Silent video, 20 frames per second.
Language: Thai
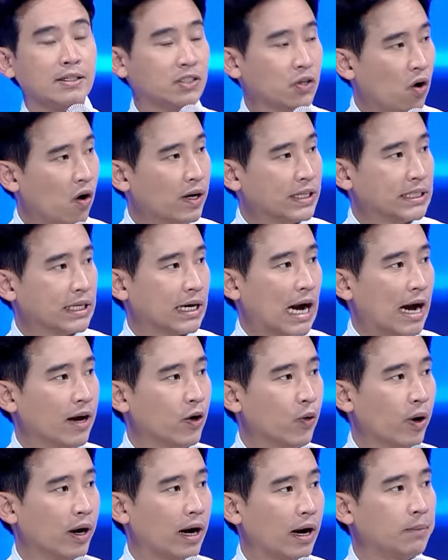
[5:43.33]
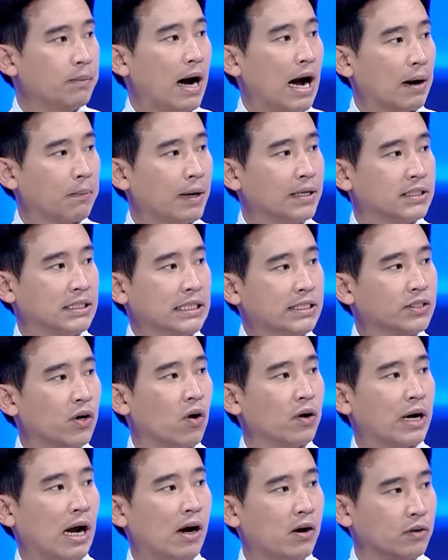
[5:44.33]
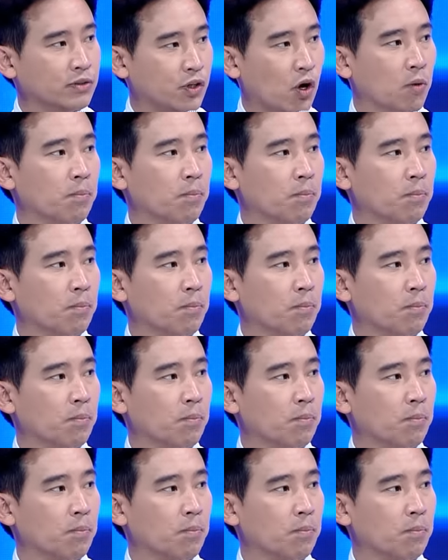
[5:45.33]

เจ้าของกิจการด้วยครับหักภาษี 2 เท่า